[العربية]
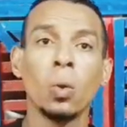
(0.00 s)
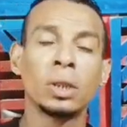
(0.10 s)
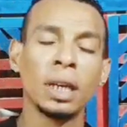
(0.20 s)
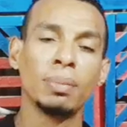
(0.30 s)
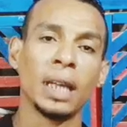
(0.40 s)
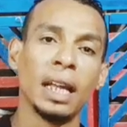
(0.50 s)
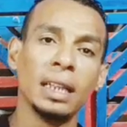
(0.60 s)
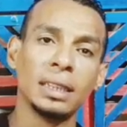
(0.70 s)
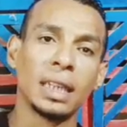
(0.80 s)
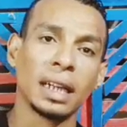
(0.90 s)
وتبدا
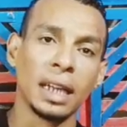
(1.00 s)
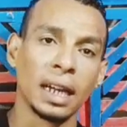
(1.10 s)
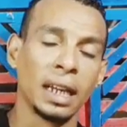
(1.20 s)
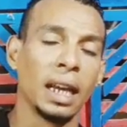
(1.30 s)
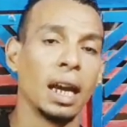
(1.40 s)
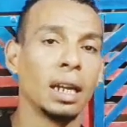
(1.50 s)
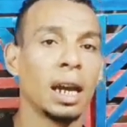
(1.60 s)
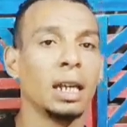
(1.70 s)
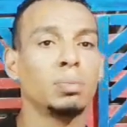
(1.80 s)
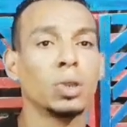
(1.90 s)
اللي انت تجريها
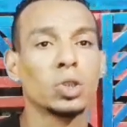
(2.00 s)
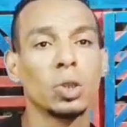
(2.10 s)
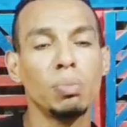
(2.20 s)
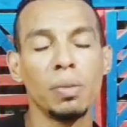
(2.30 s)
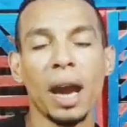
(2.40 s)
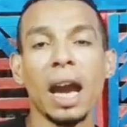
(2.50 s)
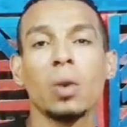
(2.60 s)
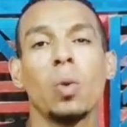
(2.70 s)
لغايه ما تصم معاك